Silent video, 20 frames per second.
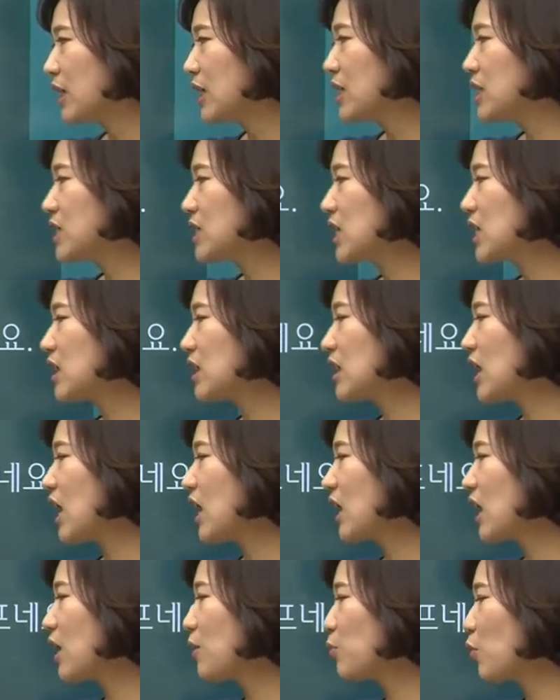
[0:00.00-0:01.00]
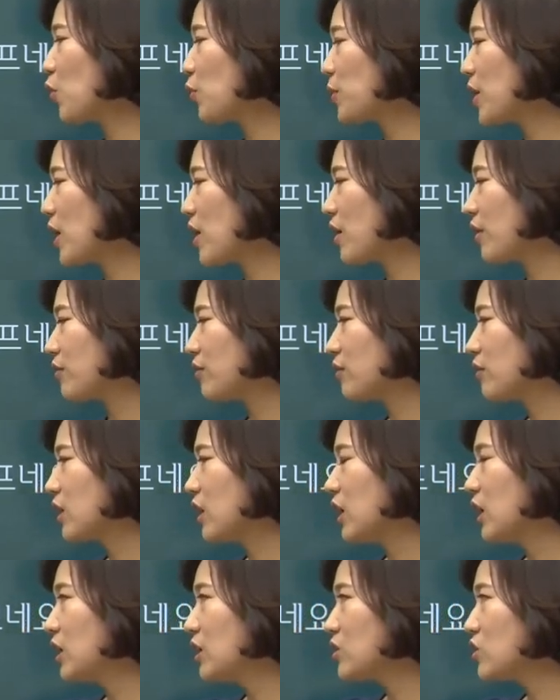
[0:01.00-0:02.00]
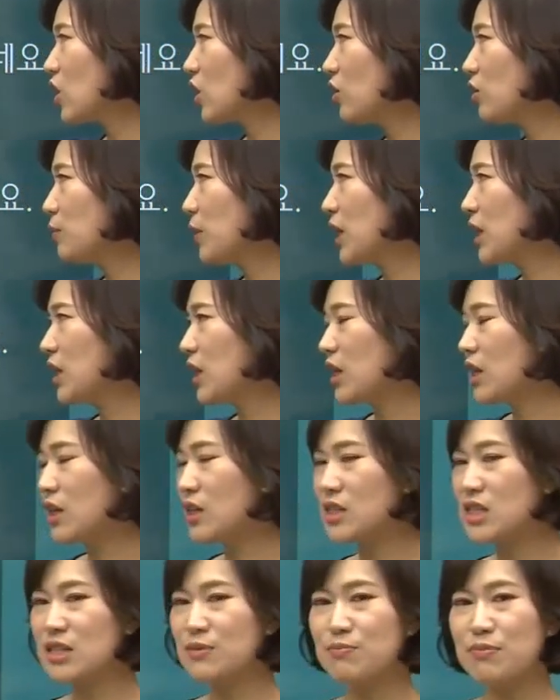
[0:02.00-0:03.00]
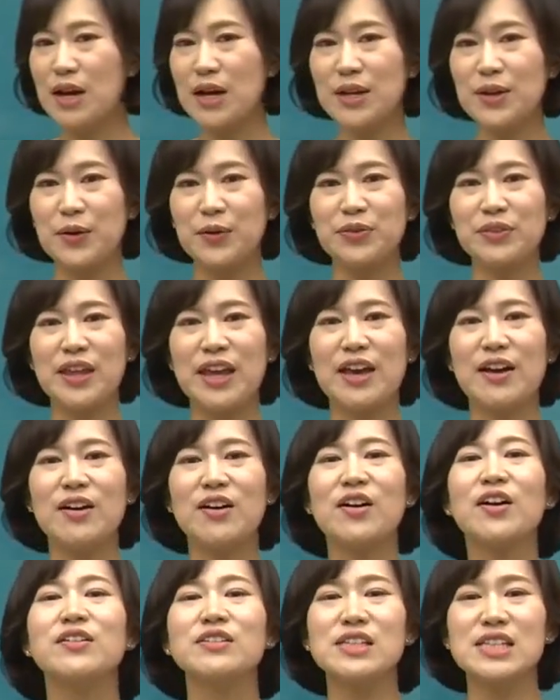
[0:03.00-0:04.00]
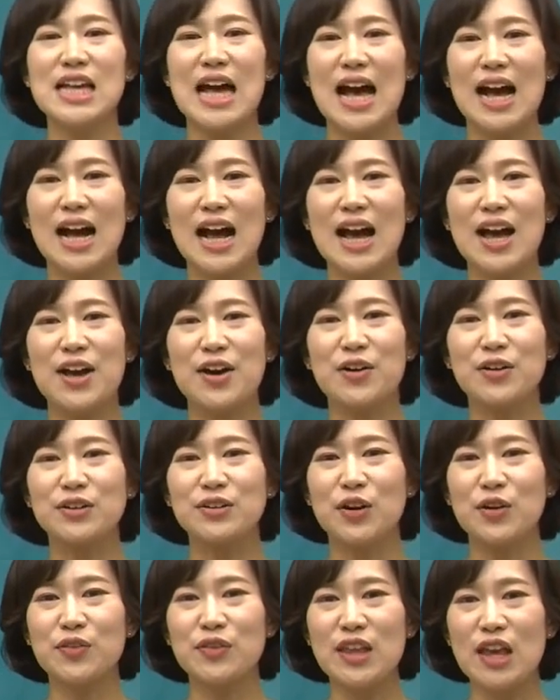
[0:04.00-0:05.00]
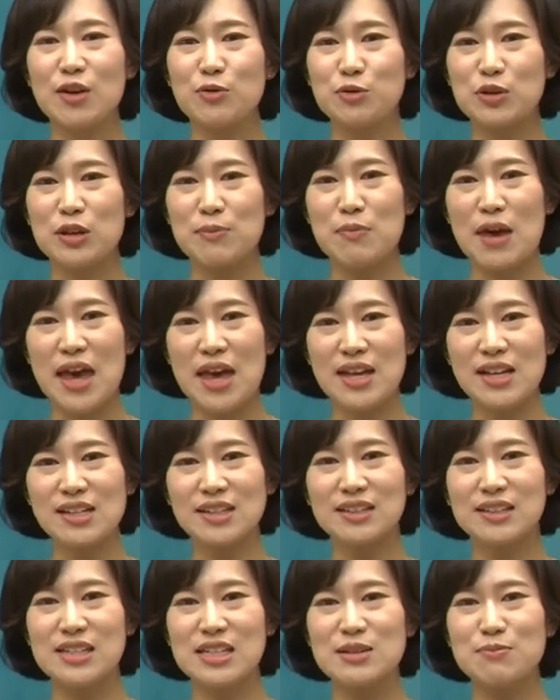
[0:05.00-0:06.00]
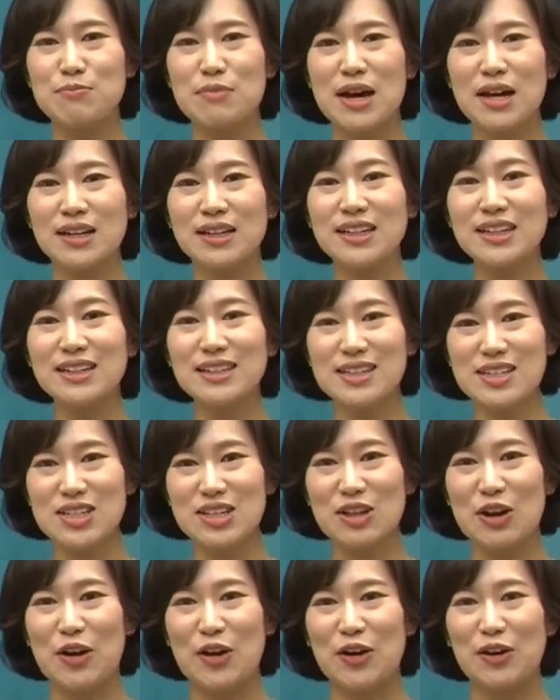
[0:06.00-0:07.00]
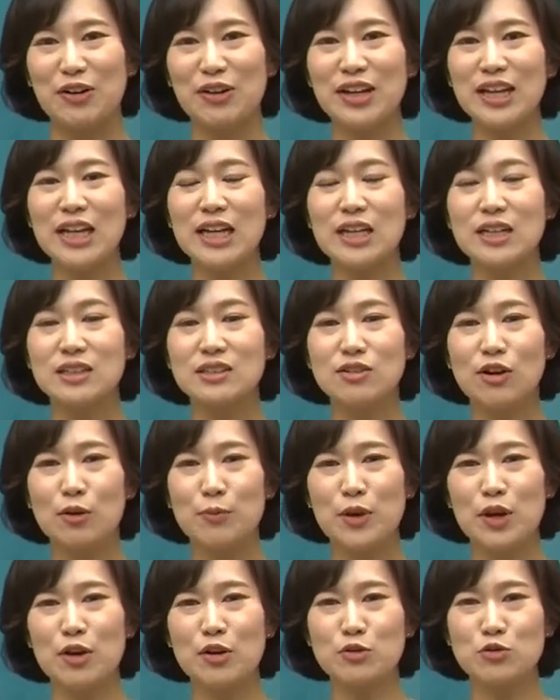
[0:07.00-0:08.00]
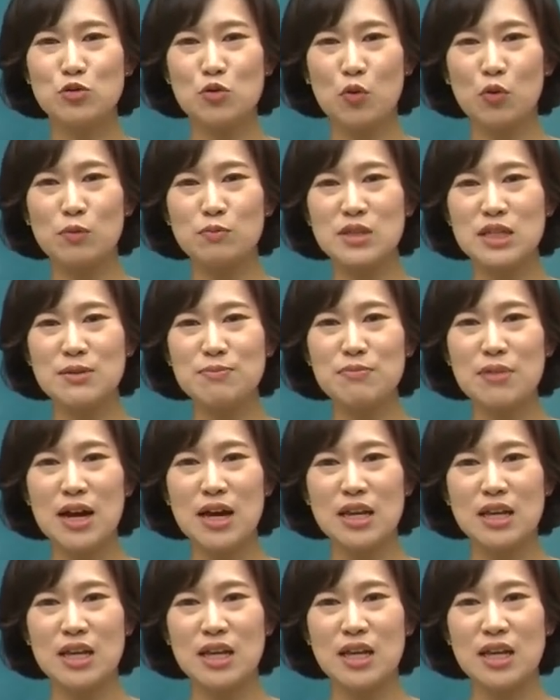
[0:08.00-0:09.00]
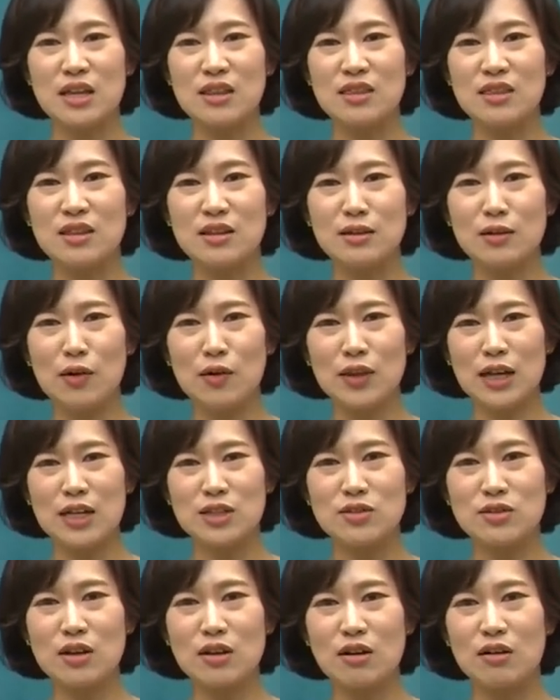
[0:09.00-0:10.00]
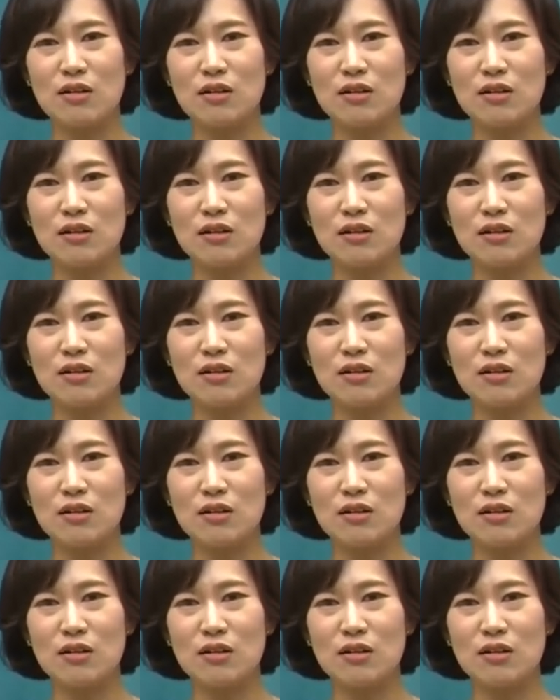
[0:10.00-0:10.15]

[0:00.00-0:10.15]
신다가 보면 처음에는 신발이 어때요? 작아요. 그런데 우리 매일 그 신발을 신어요. 그러면 조금 신발이 늘어나죠.